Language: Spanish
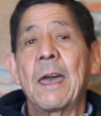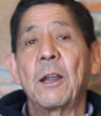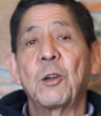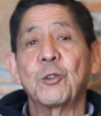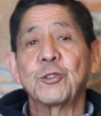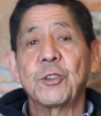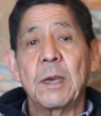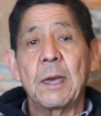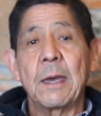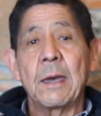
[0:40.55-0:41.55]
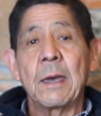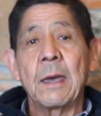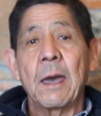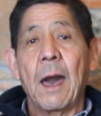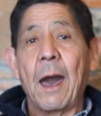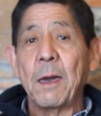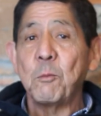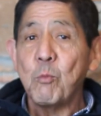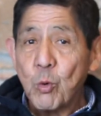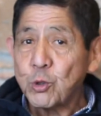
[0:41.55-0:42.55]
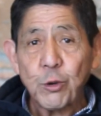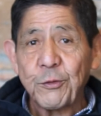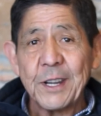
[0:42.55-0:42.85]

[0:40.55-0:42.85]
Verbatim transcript: en los que hay mucho